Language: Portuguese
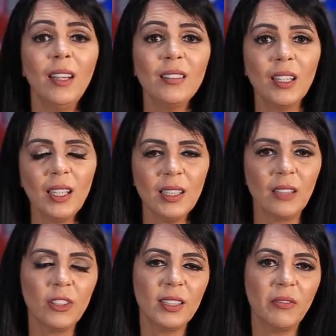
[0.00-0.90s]
Em
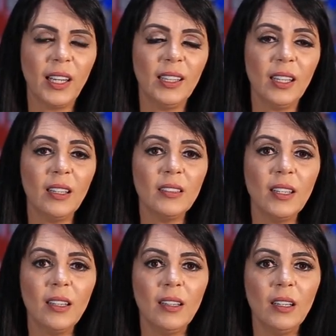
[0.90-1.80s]
seguida, você vai ter que
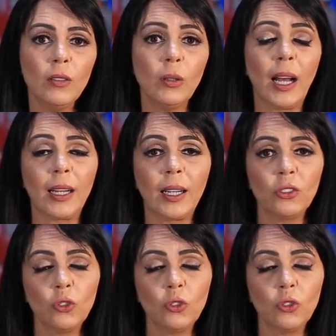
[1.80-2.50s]
inserir a